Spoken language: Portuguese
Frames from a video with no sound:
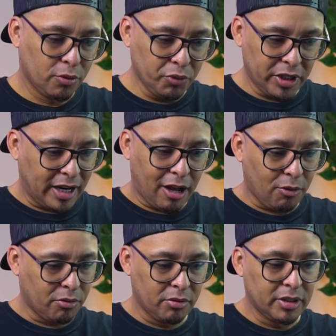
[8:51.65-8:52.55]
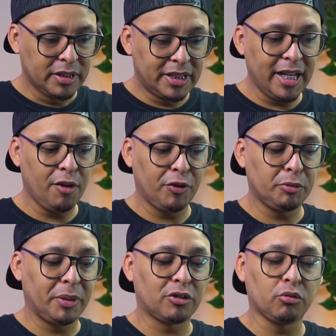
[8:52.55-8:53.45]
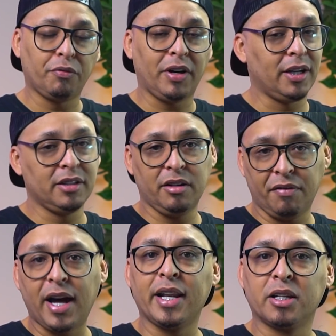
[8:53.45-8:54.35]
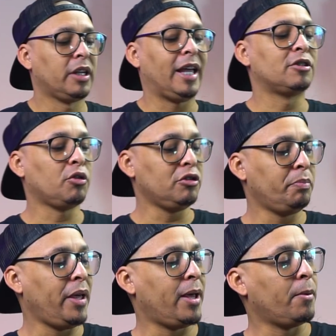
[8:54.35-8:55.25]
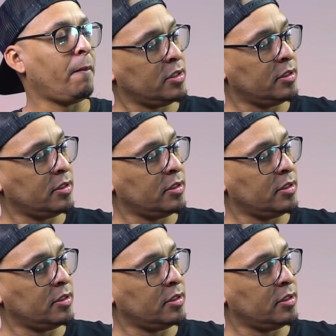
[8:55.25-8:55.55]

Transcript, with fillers: No geral, se ele for esse preço que eu tô falando, ele vale, que é isso que eu espero.